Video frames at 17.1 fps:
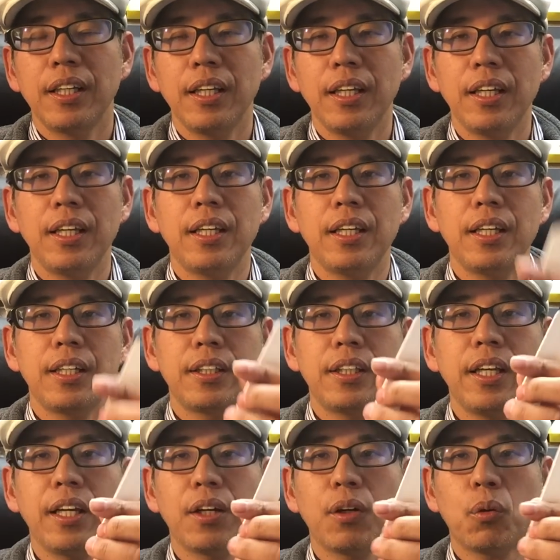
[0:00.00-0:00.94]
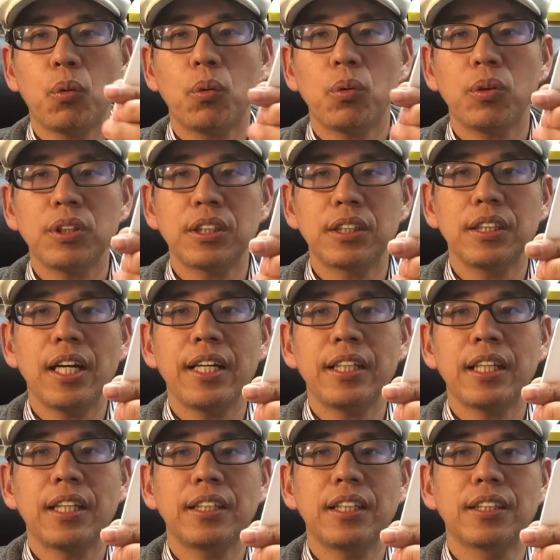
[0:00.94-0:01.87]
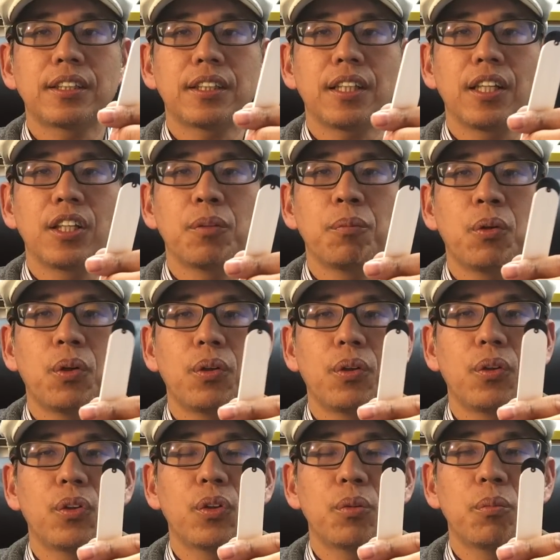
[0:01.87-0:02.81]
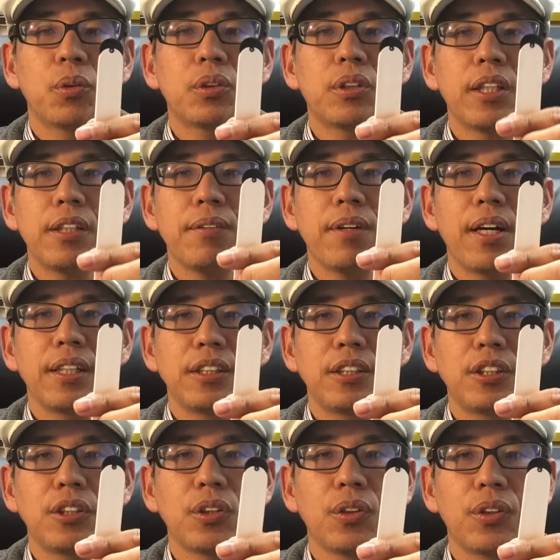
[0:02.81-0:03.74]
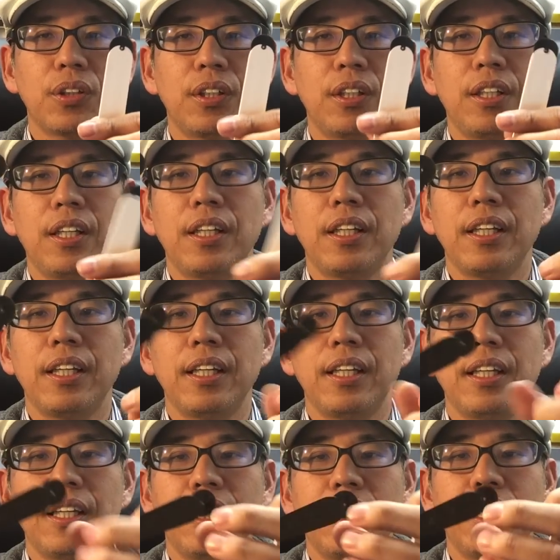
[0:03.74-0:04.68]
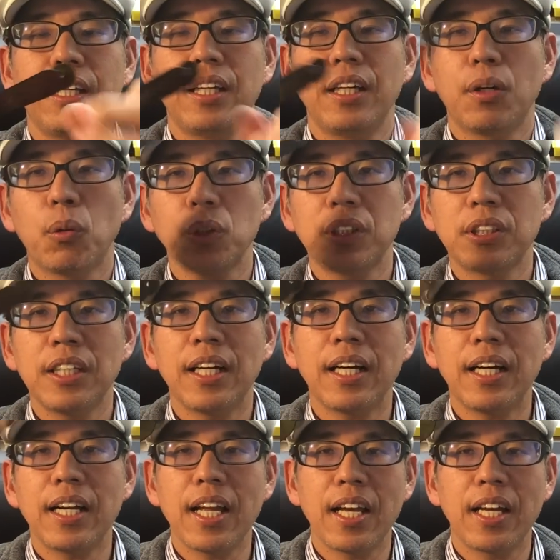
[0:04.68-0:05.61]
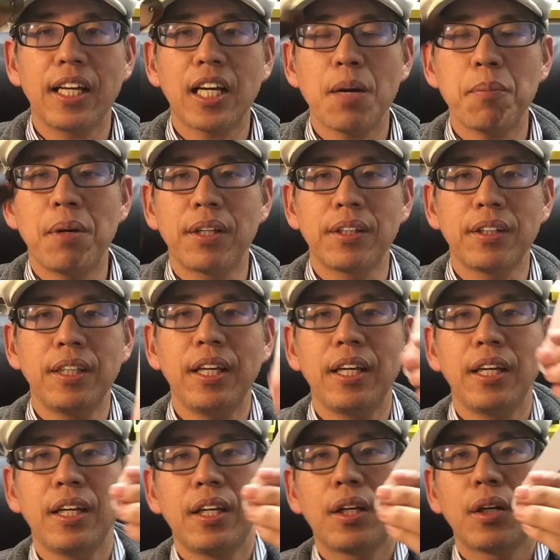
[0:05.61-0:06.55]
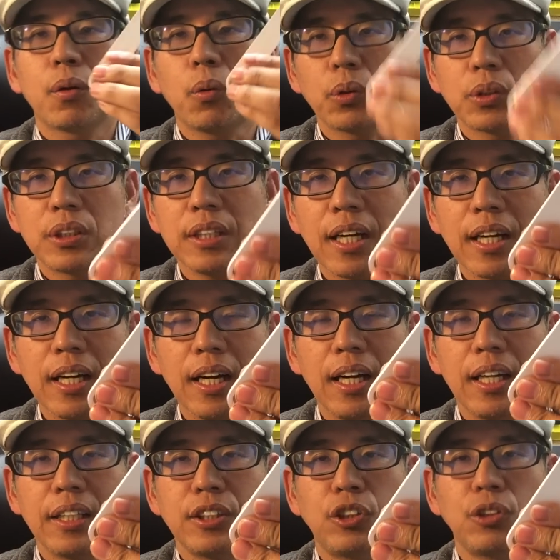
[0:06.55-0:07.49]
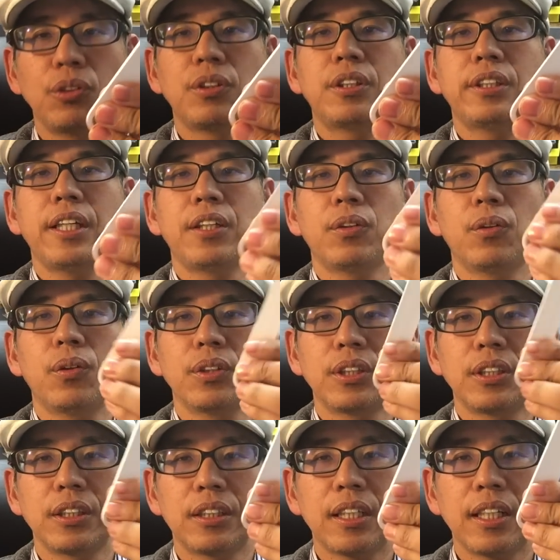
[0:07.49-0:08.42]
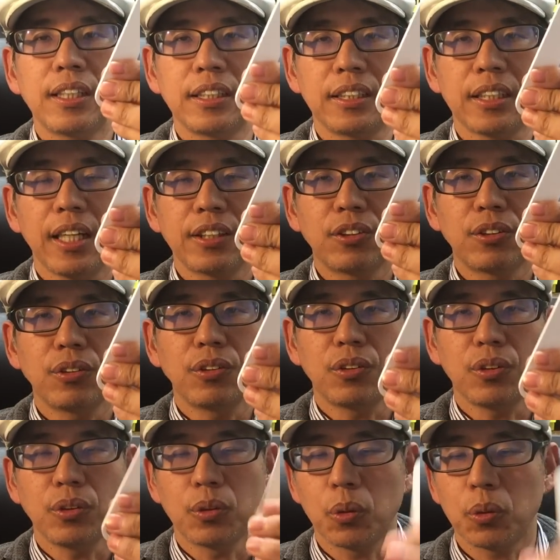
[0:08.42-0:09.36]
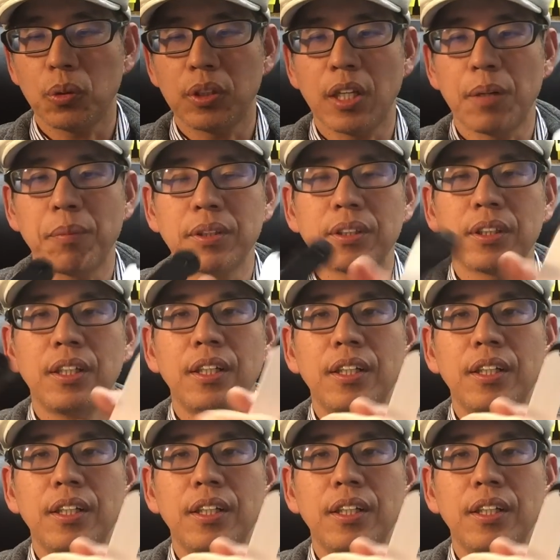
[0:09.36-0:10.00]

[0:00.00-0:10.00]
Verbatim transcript: えでこの違いなんですけれども目的は一緒、えこちらが廉価版でこちらが純正のしっかりしたツールということになります。